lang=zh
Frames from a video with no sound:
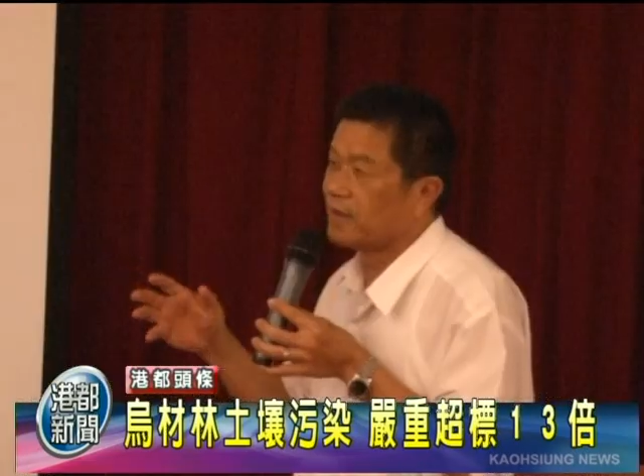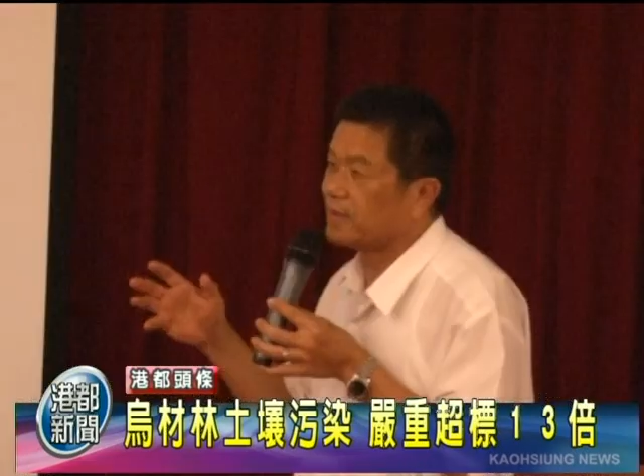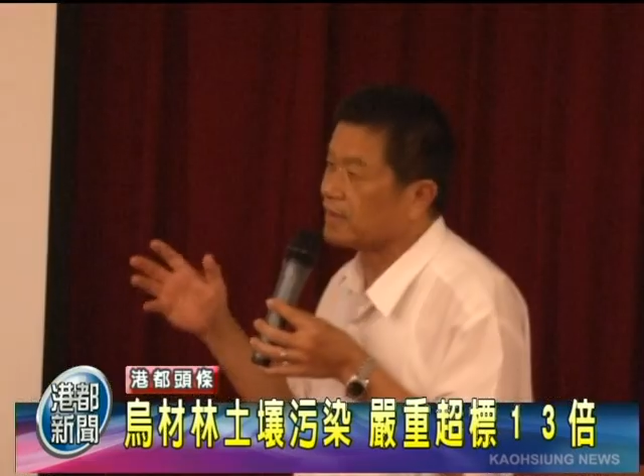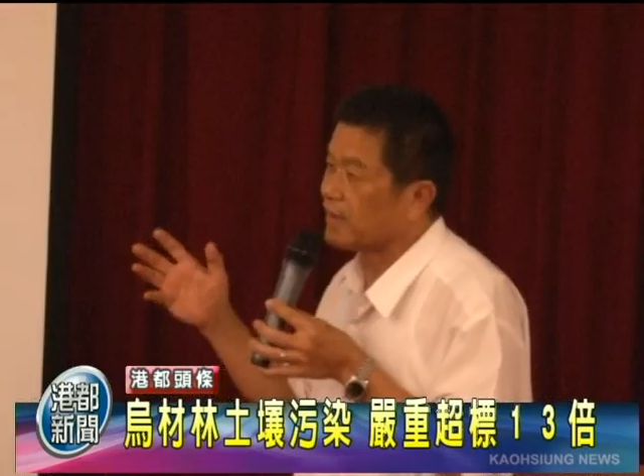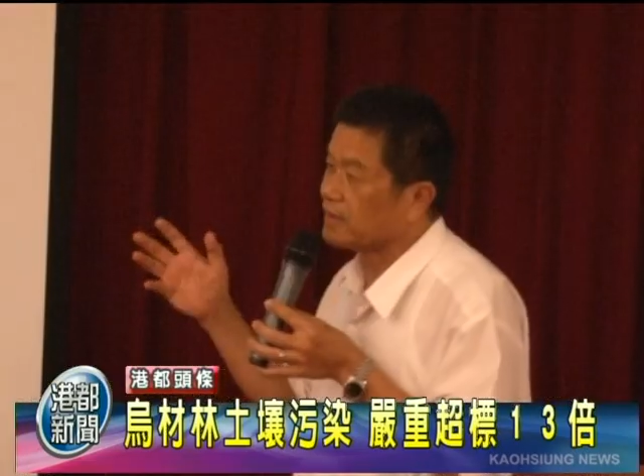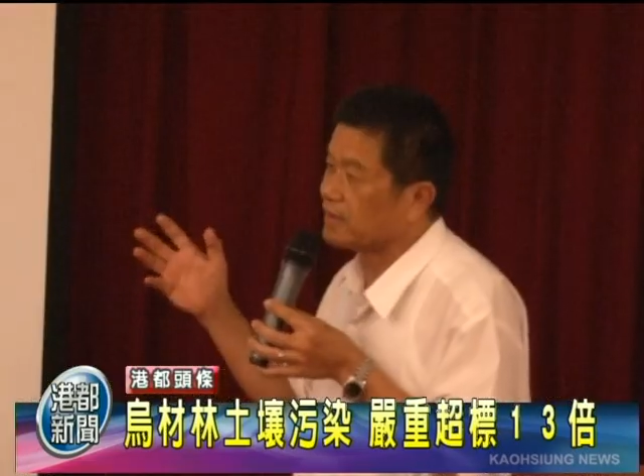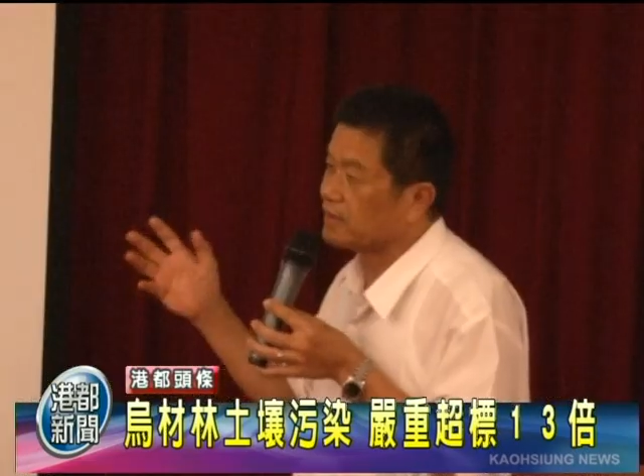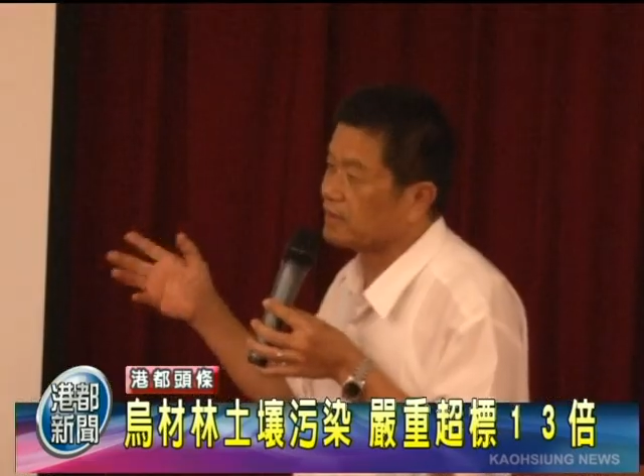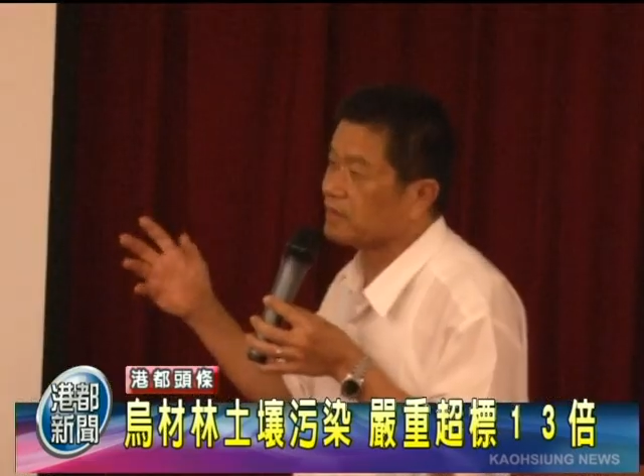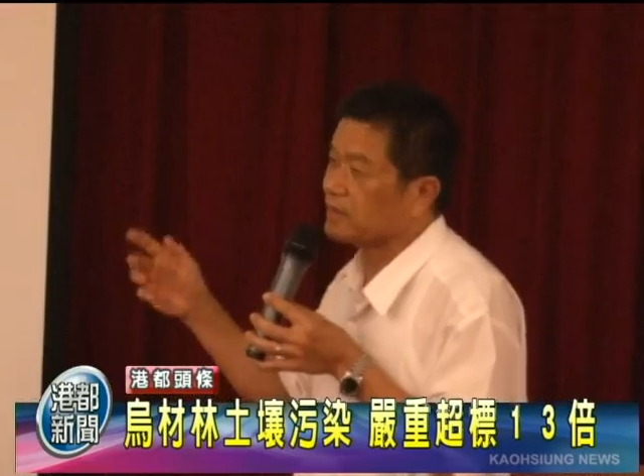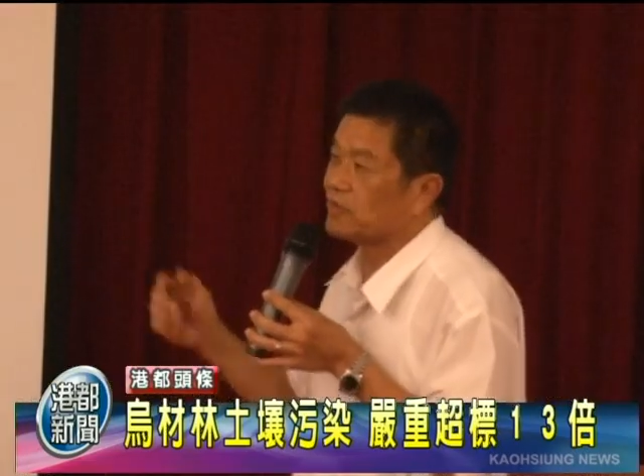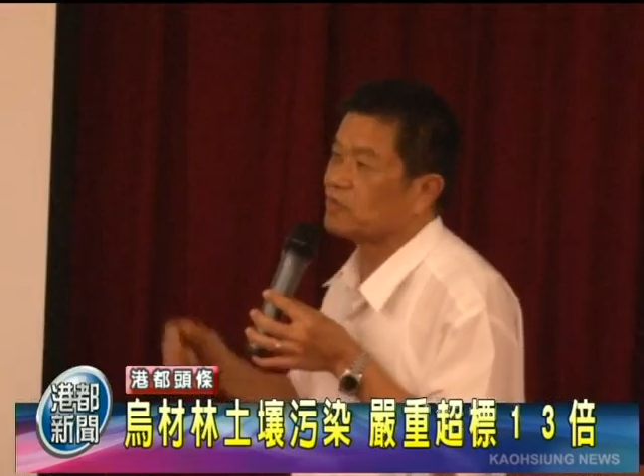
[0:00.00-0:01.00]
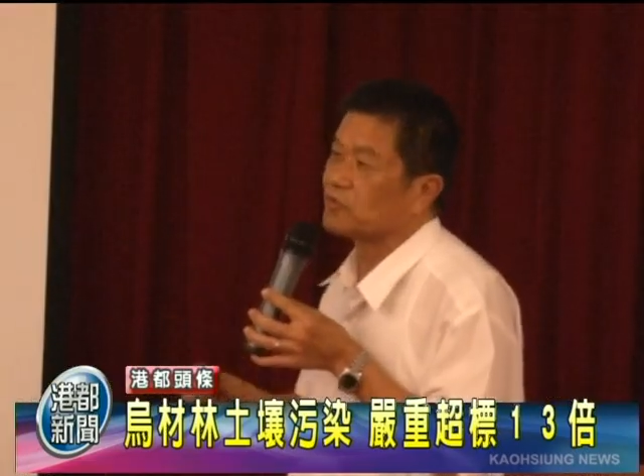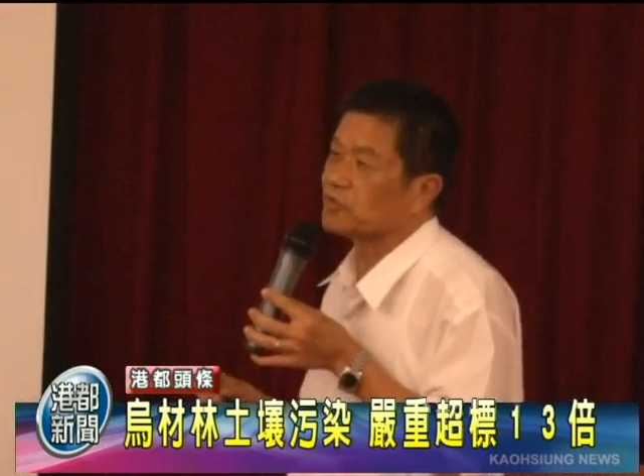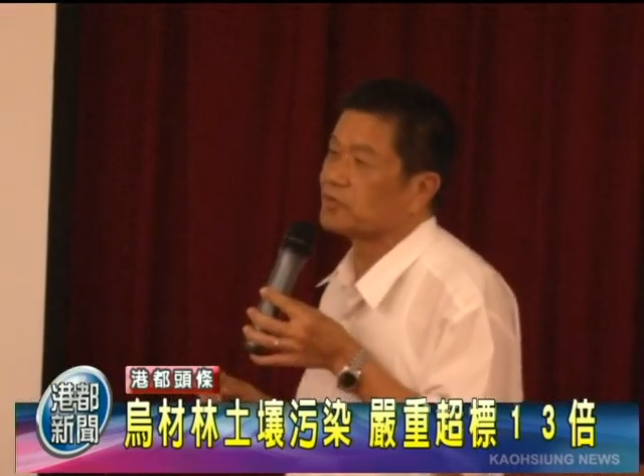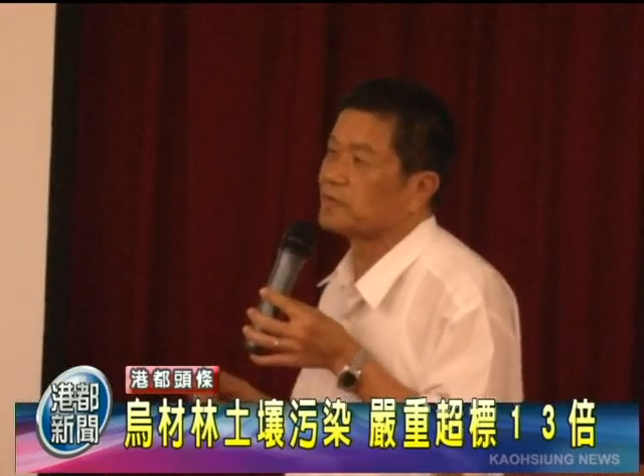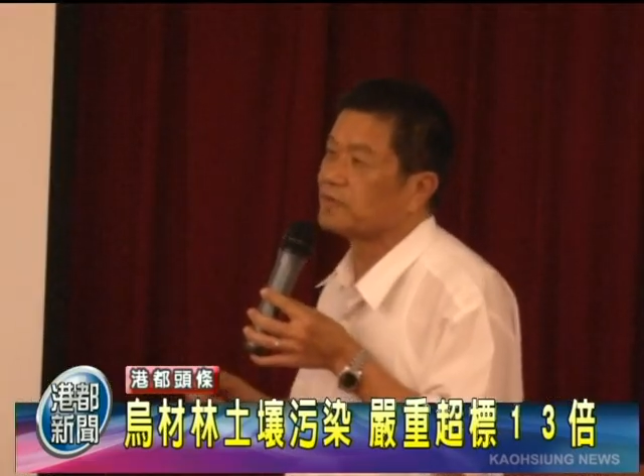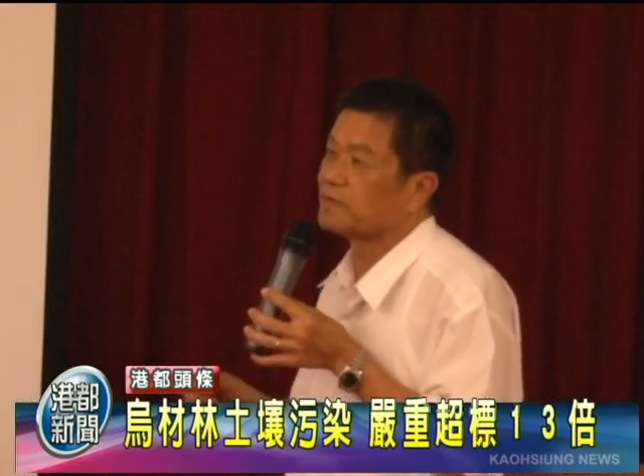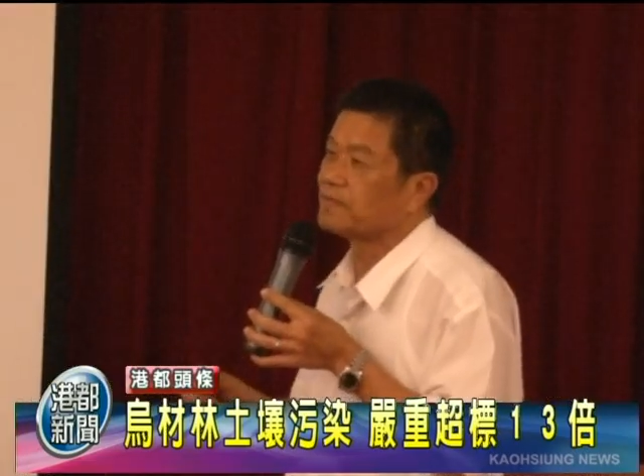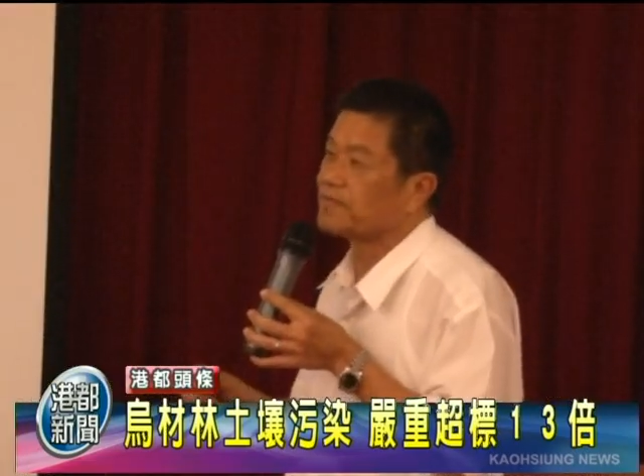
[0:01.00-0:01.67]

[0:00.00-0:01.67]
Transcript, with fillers: 一定要勒令停工处分，